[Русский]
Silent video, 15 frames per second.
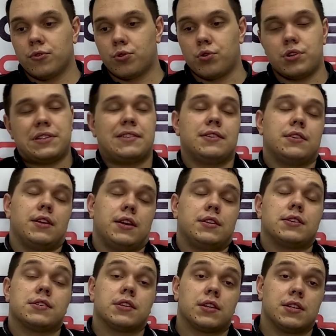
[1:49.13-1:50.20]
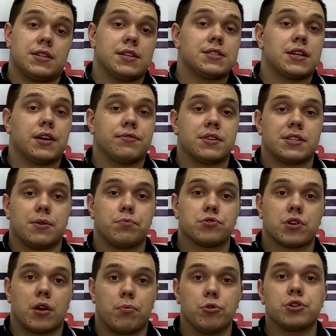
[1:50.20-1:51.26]
То есть на этих сигнализациях
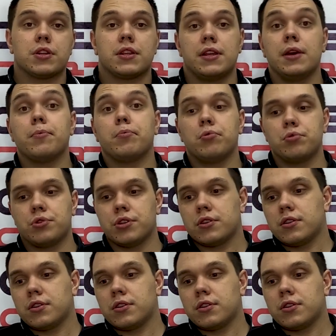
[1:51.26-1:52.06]
автозапуск работать не будет.